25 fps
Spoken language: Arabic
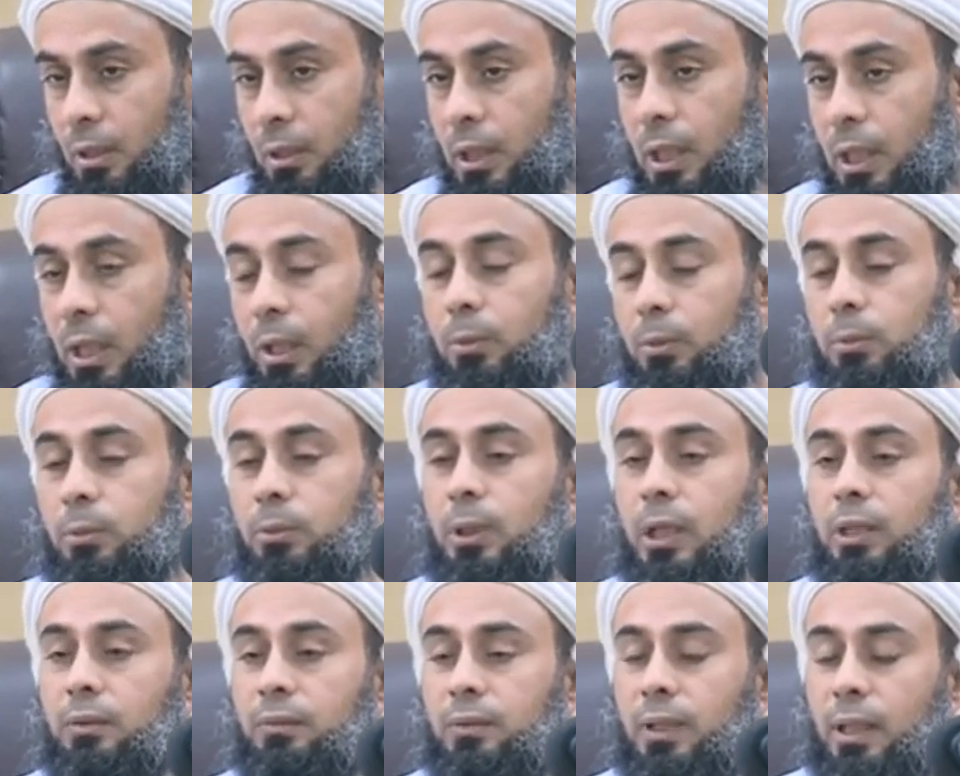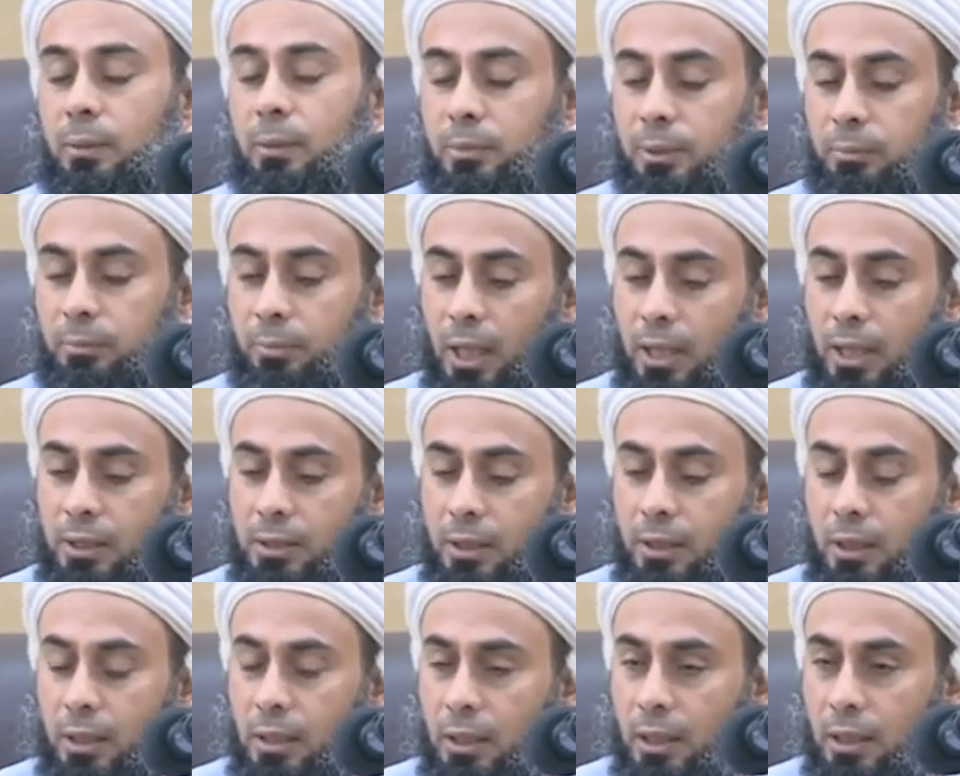لا أقول ألف لام ميم
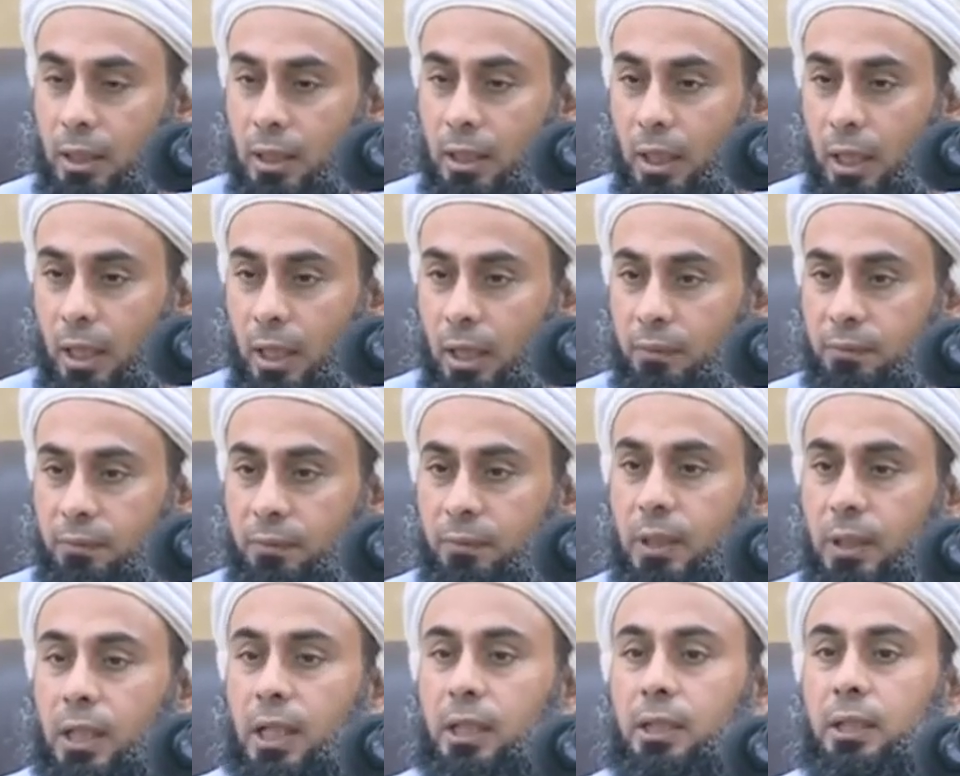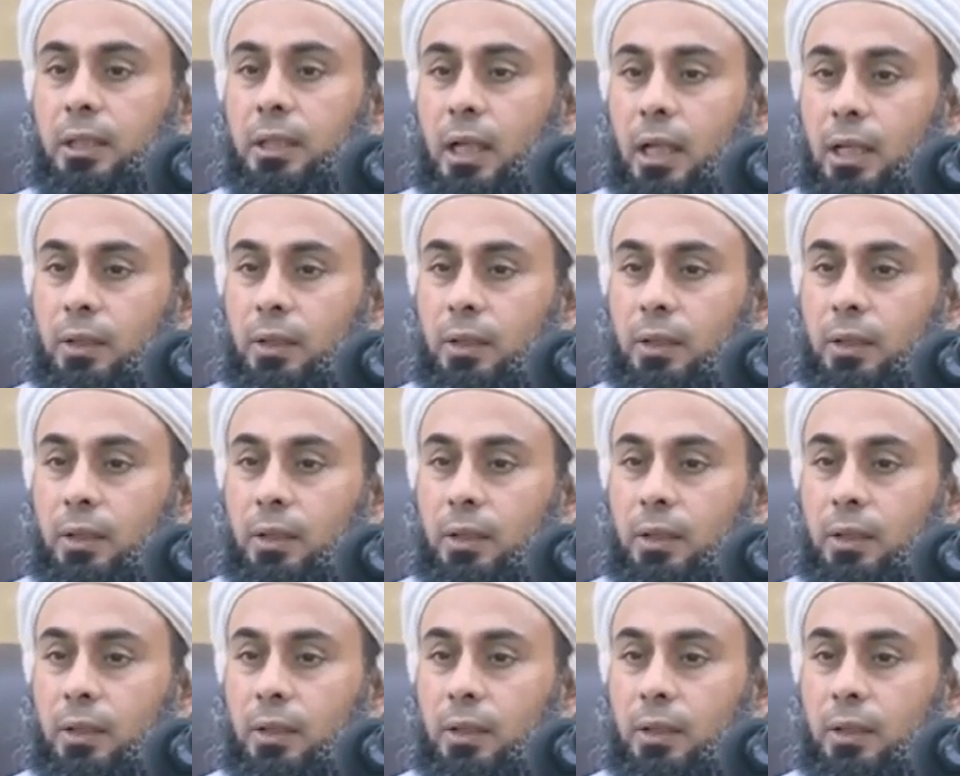حرف ولكن